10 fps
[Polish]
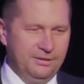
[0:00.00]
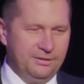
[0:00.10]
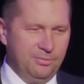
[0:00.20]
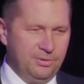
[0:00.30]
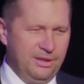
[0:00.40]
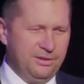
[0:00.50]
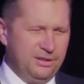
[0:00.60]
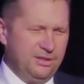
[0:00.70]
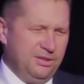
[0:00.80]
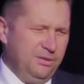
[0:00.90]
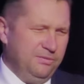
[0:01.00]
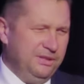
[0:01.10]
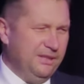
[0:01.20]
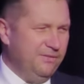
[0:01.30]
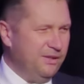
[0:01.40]
to myślałem sobie, z czego
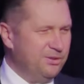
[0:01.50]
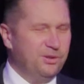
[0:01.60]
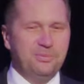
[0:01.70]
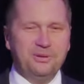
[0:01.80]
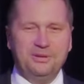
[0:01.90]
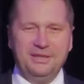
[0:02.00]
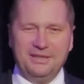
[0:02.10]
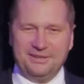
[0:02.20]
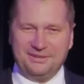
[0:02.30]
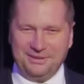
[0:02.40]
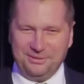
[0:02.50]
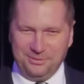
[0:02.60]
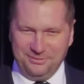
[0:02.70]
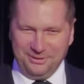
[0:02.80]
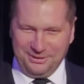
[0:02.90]
wynika fakt, że dopiero teraz ten
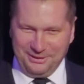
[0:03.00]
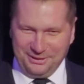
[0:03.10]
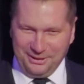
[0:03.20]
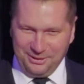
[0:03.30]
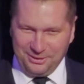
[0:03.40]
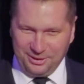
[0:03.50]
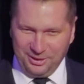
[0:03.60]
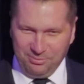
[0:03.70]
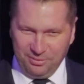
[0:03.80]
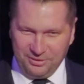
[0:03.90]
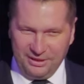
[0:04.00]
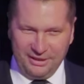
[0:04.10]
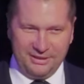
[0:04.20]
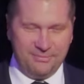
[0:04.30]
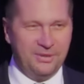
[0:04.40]
Uniwersytet Kaliski
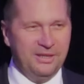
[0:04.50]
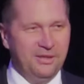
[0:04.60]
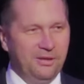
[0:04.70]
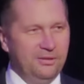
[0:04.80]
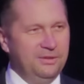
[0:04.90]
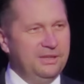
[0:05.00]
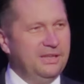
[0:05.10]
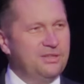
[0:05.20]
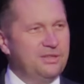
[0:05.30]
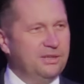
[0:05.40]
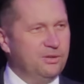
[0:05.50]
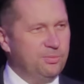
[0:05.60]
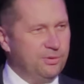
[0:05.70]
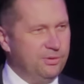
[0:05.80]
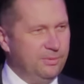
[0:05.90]
powstaje. On wynika z czegoś,
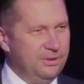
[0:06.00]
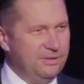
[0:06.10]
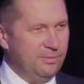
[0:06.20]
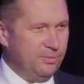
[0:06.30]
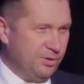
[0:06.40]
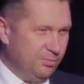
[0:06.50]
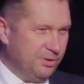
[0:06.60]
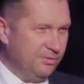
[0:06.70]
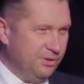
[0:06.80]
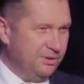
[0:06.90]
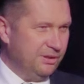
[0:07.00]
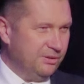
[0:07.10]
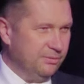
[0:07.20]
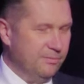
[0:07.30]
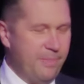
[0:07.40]
proszę Państwa, proszę mi pozwolić na
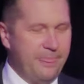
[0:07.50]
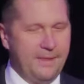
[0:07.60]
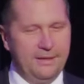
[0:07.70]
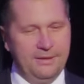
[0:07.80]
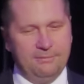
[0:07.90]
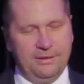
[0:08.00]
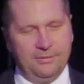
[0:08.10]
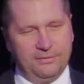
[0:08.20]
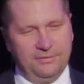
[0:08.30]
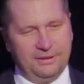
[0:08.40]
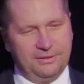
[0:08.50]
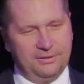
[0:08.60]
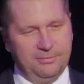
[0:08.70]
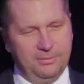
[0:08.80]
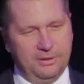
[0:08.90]
tą małą
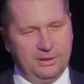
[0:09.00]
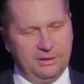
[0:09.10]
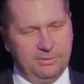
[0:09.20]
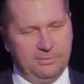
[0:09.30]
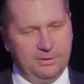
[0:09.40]
refleksję, bo ona chyba